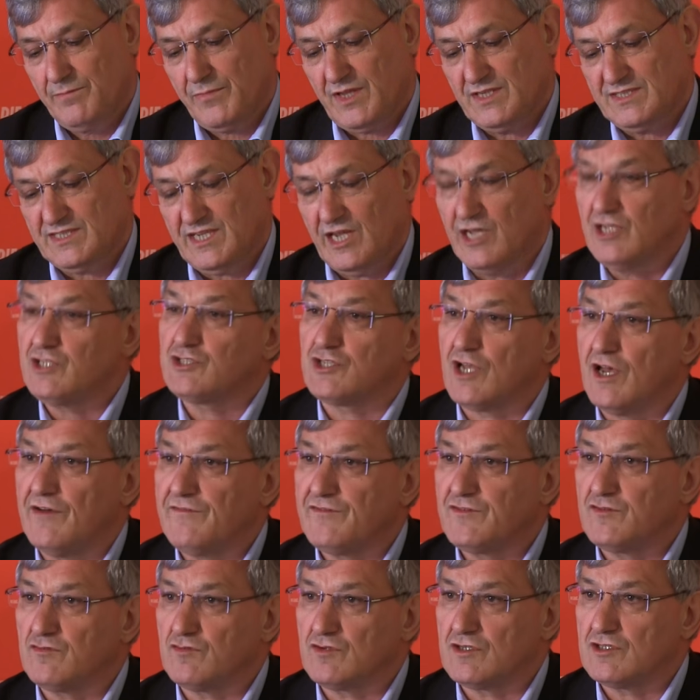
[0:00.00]

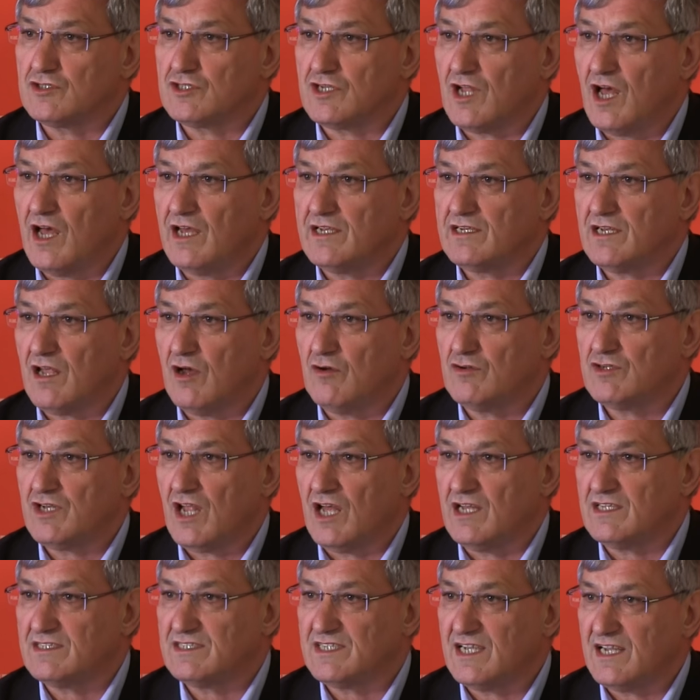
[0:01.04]
Gesellschaft und der Staat auch
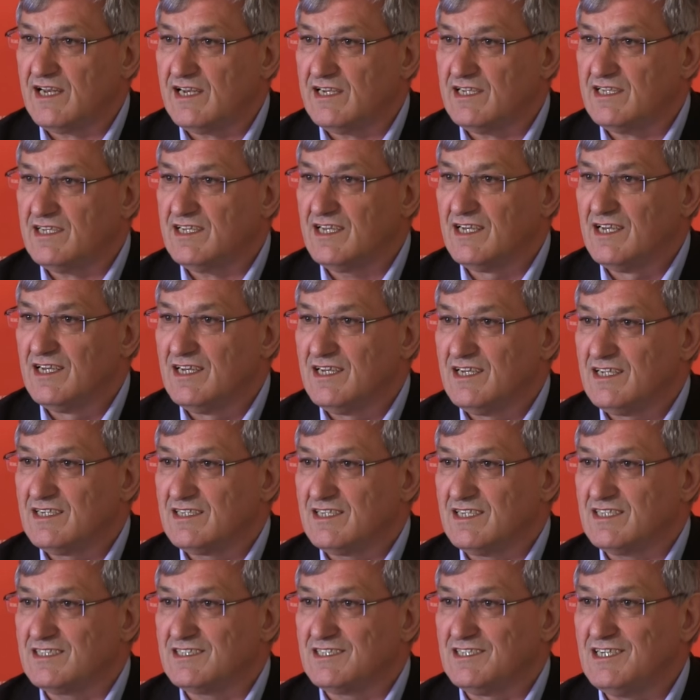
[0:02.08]
tatsächlich
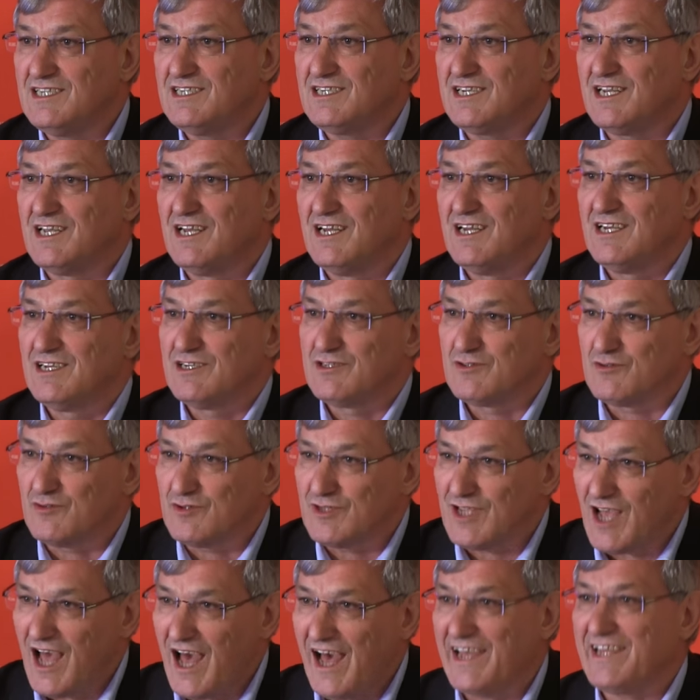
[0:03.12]
das nicht
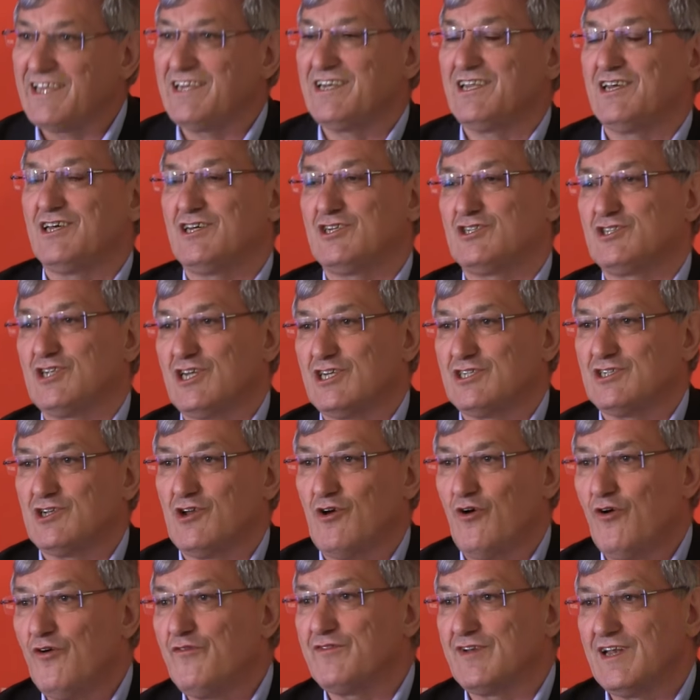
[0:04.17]
durch eigene
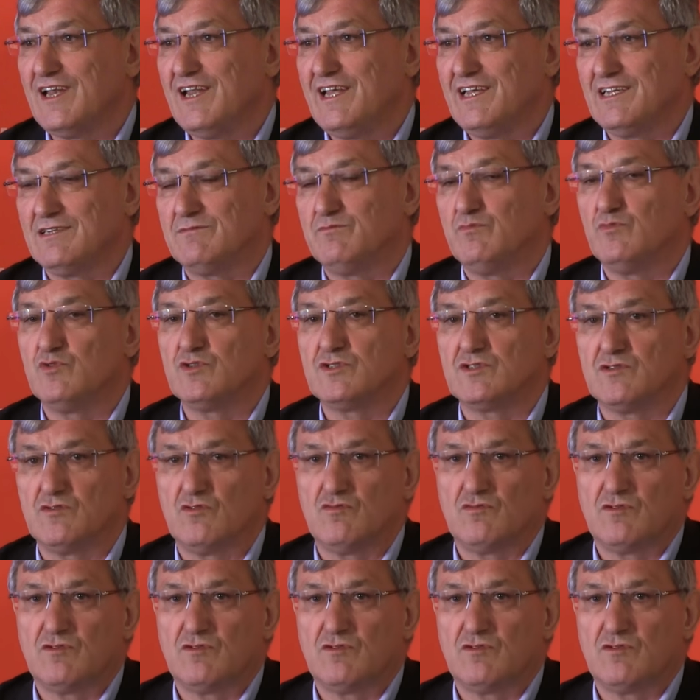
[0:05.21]
Recherche offenlegen müssen.